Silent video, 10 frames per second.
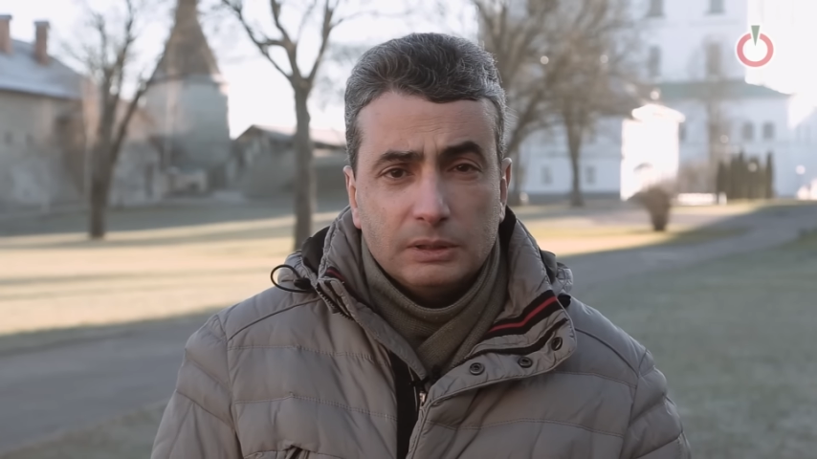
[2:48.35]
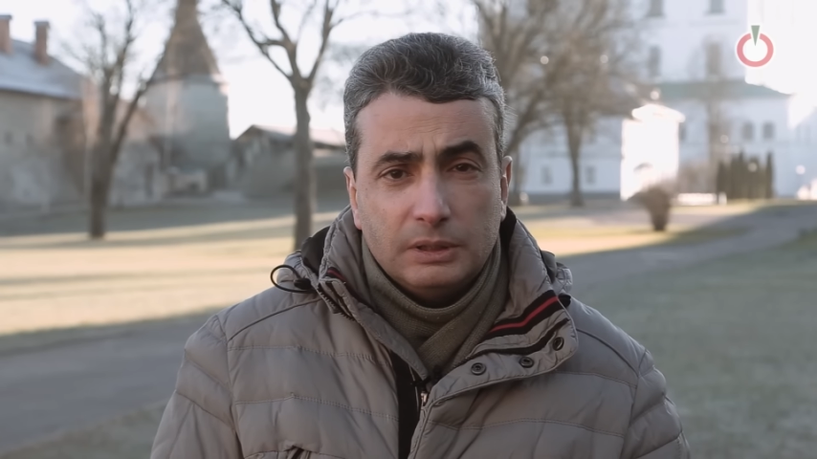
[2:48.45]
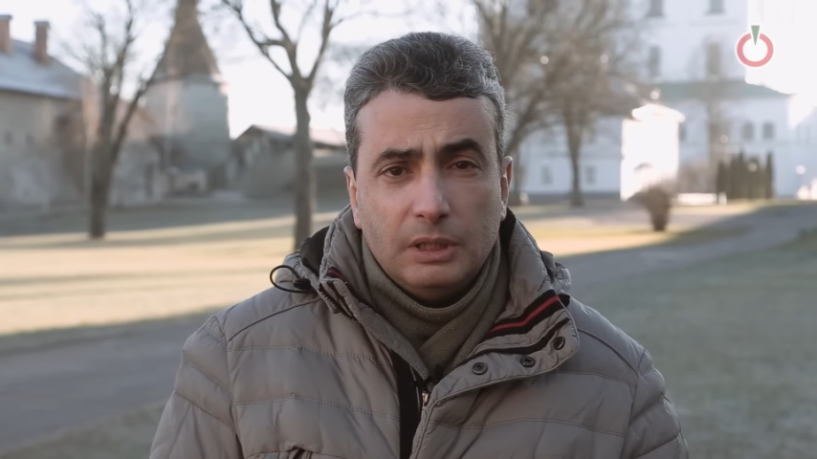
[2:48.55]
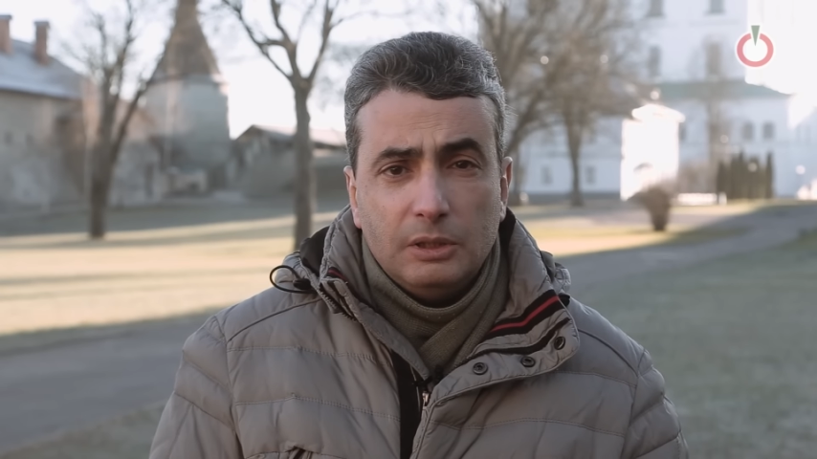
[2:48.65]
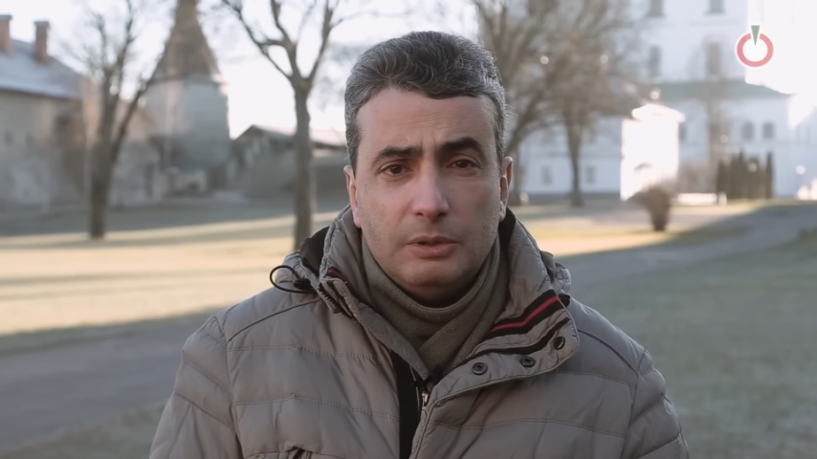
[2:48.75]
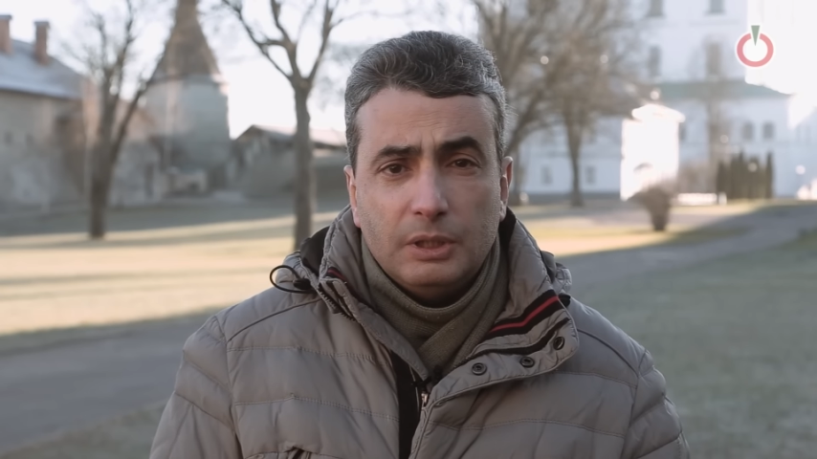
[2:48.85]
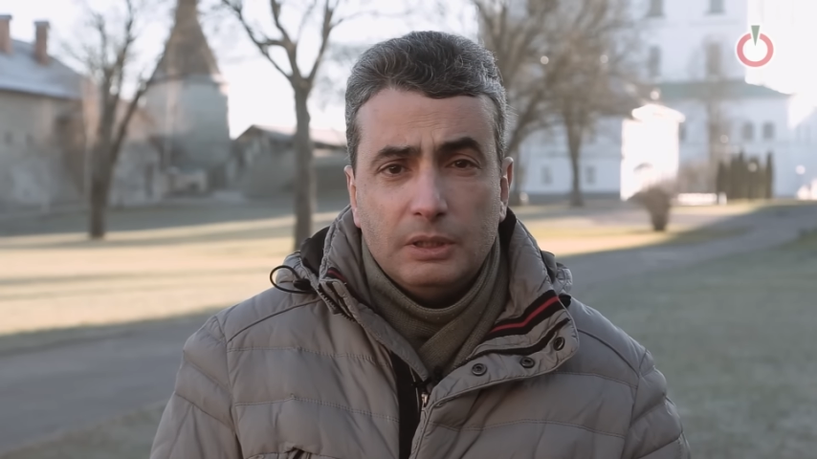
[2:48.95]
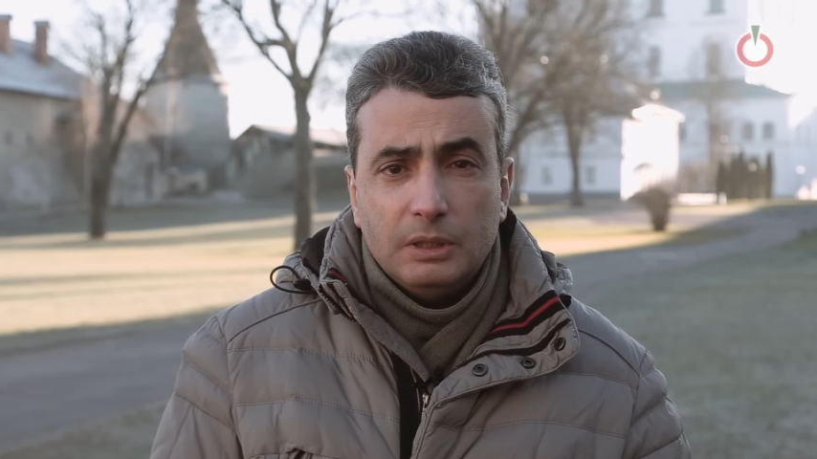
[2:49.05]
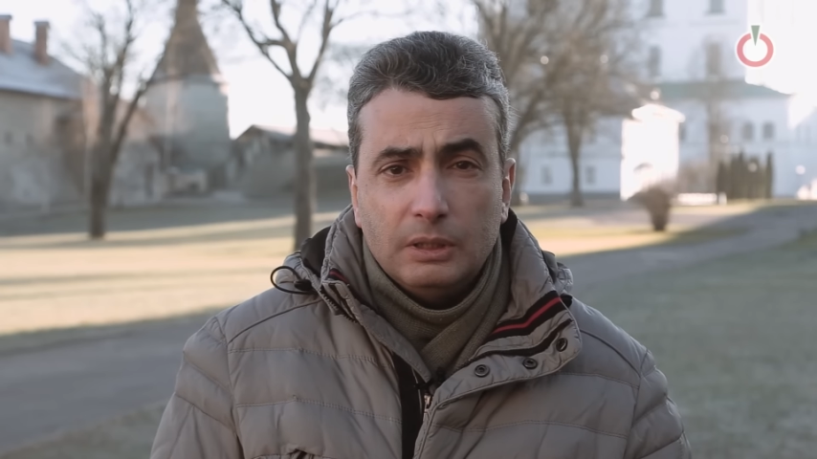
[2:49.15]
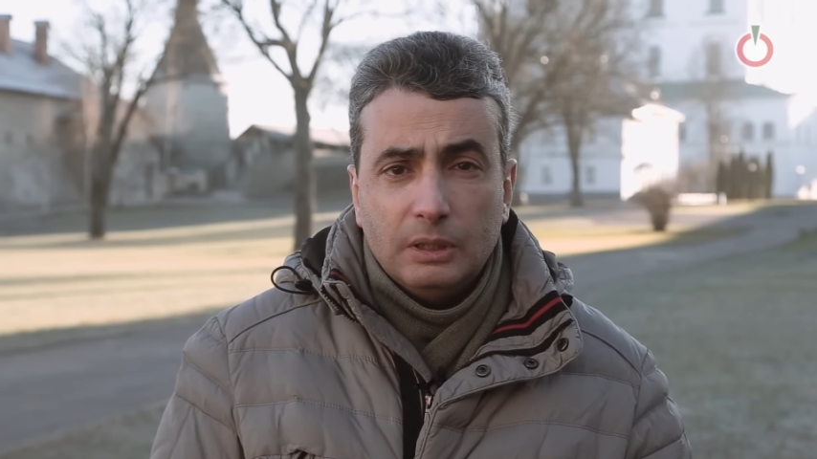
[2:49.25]
Тех
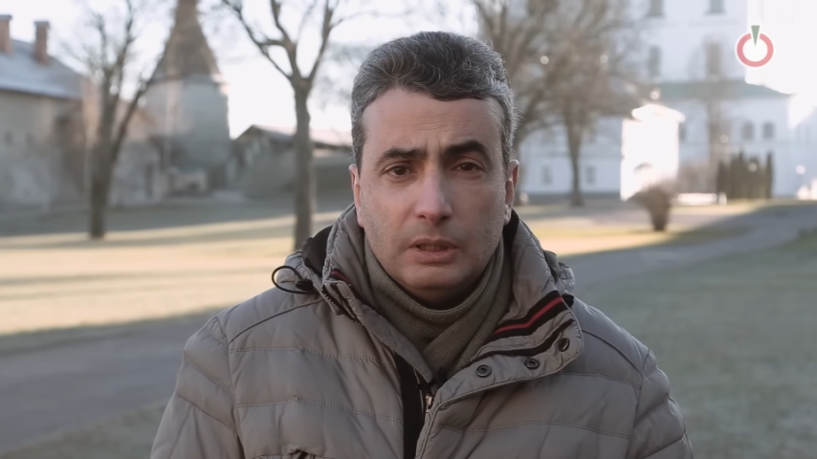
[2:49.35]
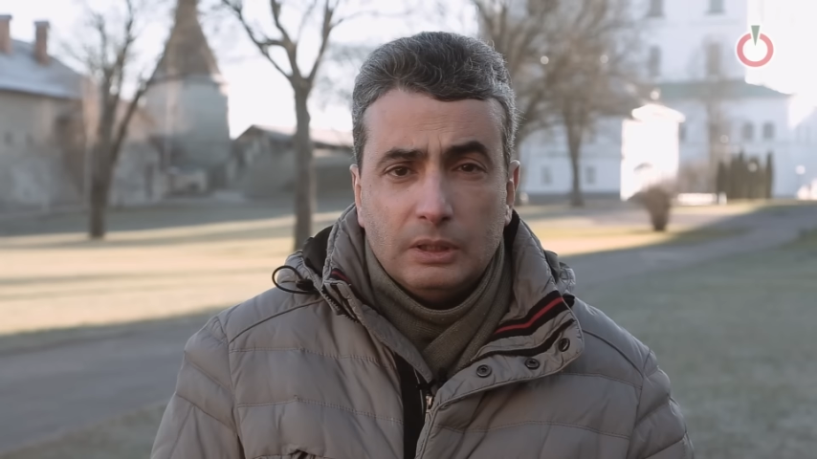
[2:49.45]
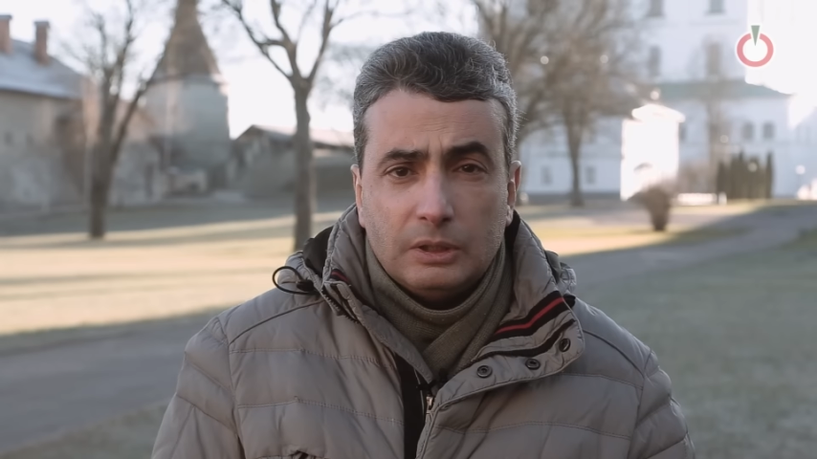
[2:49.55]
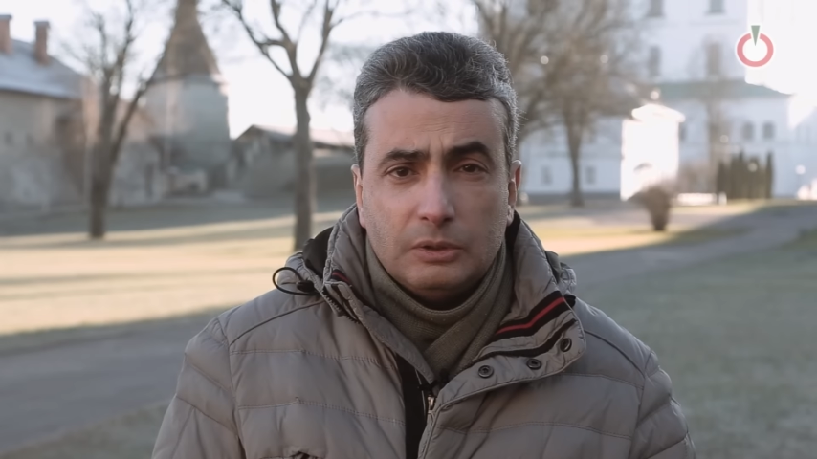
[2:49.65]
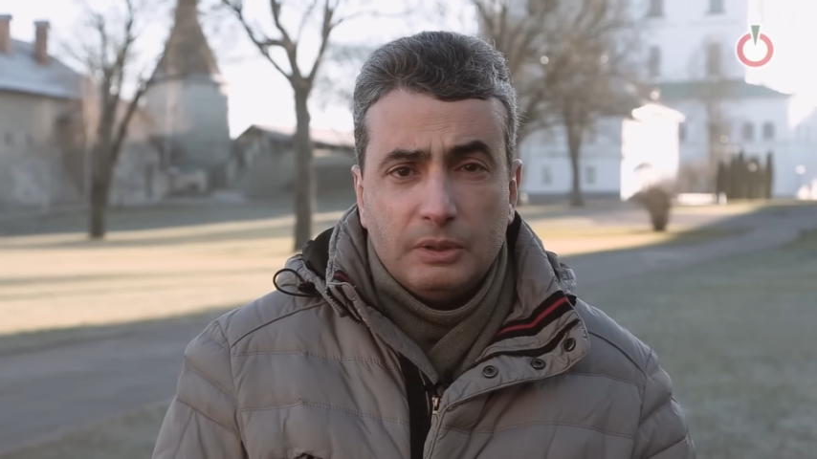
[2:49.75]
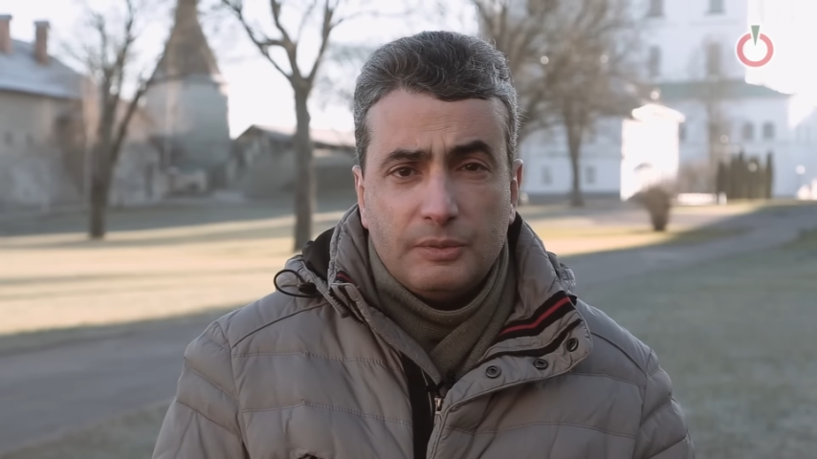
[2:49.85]
людей, кто,